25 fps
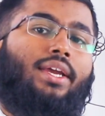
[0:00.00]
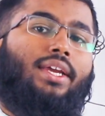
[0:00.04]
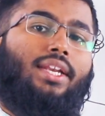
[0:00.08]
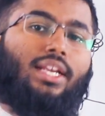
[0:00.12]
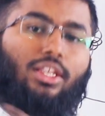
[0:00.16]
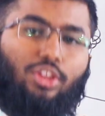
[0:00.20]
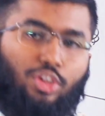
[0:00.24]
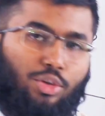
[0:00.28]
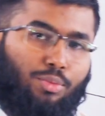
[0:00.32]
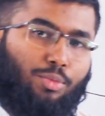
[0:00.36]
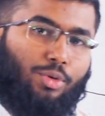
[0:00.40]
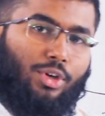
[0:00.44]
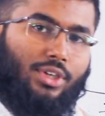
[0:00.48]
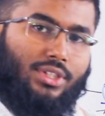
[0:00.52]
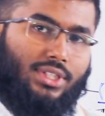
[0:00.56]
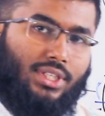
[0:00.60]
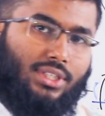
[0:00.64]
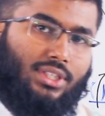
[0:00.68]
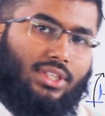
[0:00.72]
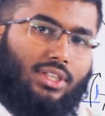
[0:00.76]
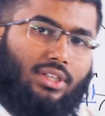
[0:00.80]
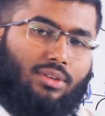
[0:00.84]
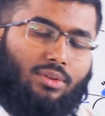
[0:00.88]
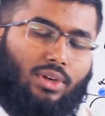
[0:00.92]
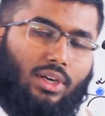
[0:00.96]

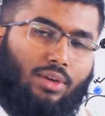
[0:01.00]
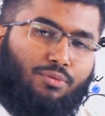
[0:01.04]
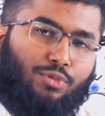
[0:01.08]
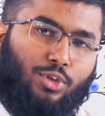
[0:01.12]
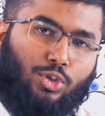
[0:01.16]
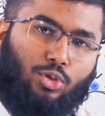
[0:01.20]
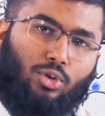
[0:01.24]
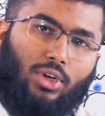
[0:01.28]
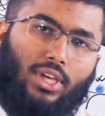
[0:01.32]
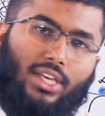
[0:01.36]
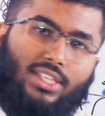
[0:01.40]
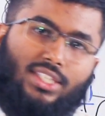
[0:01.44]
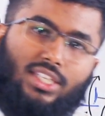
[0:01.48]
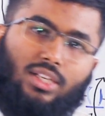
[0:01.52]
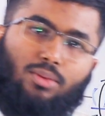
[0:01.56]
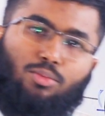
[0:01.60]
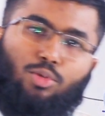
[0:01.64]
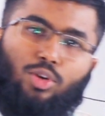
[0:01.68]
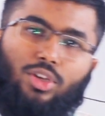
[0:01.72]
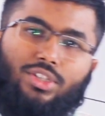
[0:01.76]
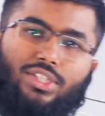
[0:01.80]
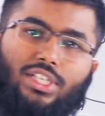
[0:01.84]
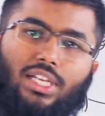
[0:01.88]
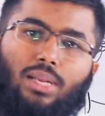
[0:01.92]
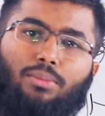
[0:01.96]
ইরাথ্রোপয়েসিসের ভিডিও লেকচারে
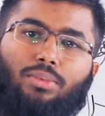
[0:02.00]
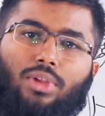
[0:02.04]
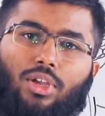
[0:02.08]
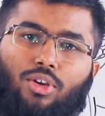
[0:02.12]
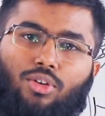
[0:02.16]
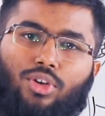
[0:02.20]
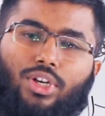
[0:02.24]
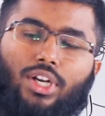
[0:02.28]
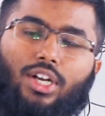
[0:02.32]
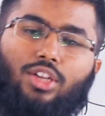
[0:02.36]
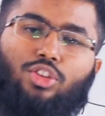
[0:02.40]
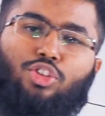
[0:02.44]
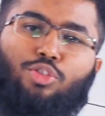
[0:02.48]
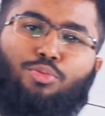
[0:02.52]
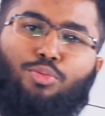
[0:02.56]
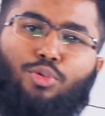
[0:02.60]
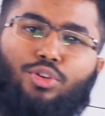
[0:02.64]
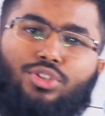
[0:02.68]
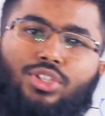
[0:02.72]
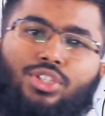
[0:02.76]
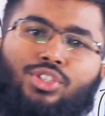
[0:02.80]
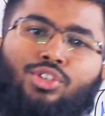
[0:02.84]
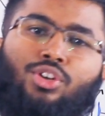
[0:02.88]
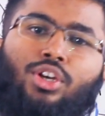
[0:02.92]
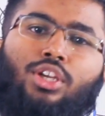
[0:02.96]
বলেছিলাম কী করে
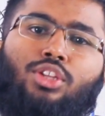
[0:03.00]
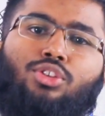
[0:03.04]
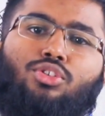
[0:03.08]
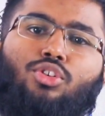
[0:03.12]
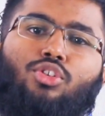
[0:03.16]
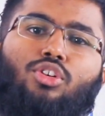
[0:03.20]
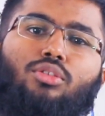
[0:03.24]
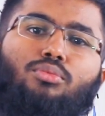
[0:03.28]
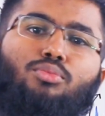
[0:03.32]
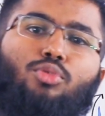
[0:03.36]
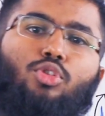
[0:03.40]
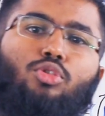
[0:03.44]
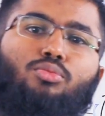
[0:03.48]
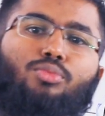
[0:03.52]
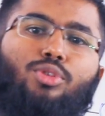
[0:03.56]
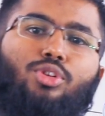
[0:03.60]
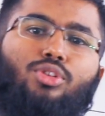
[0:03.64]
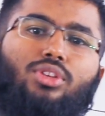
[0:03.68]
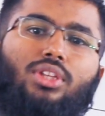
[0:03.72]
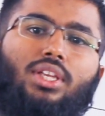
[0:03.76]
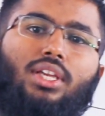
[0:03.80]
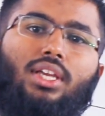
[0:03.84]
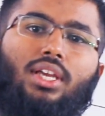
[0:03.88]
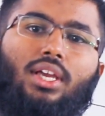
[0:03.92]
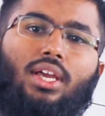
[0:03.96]
ইরাথ্রোপয়েসিস হয় তখন বোন
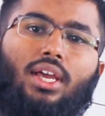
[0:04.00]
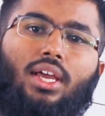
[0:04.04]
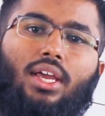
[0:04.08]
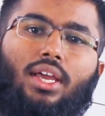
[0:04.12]
মেরুতে